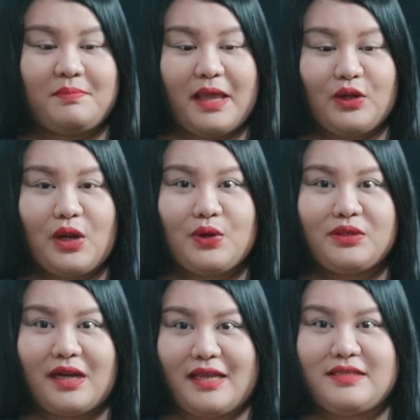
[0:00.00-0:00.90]
meron
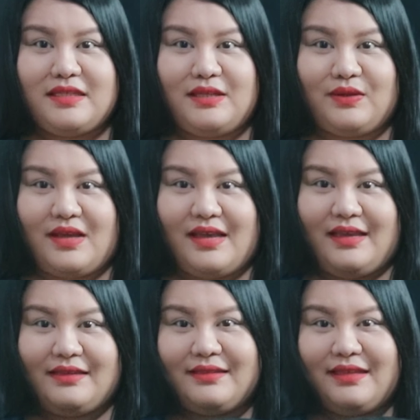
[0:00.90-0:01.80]
akong rice dito,
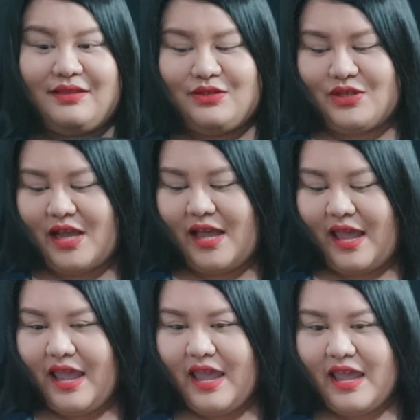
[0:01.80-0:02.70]
guys. Ito siya.
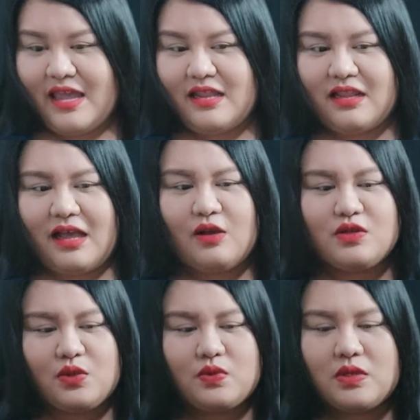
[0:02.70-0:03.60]
And, ang
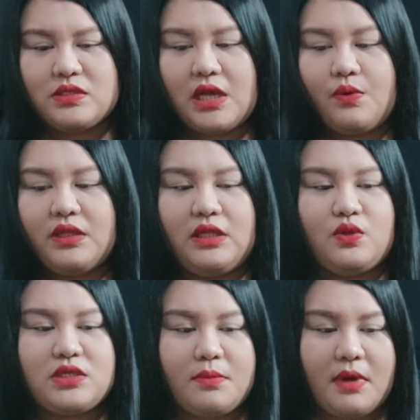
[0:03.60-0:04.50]
gusto ko sausawan
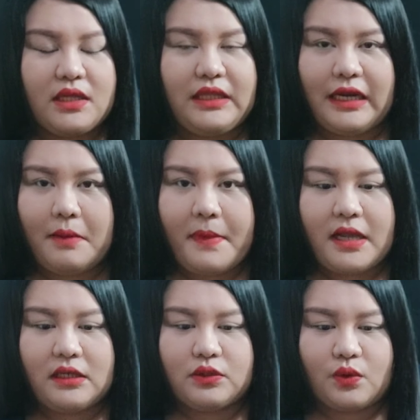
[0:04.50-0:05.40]
dito sa mga
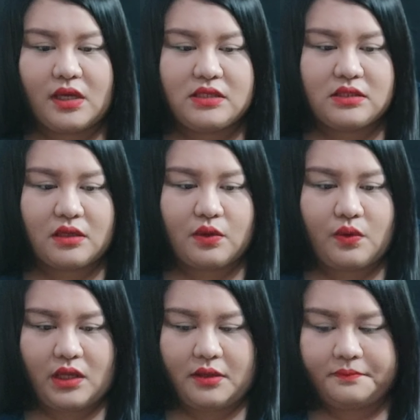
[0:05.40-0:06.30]
tinapa na to, guys,
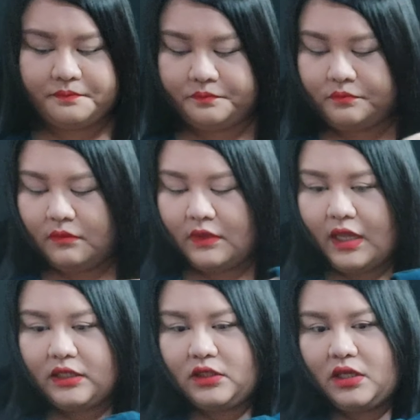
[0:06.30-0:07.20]
ano eh.
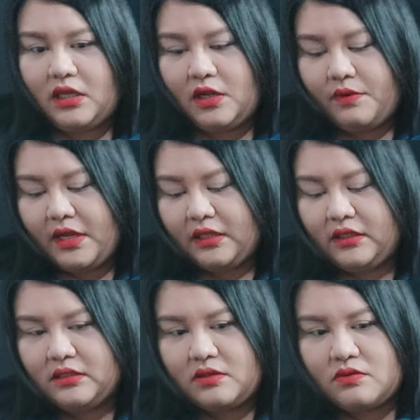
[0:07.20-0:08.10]
Ito yung ginawa
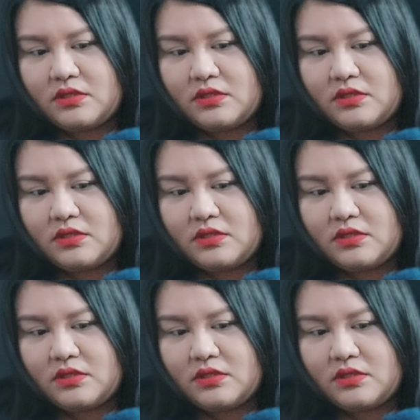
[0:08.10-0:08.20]
natin sa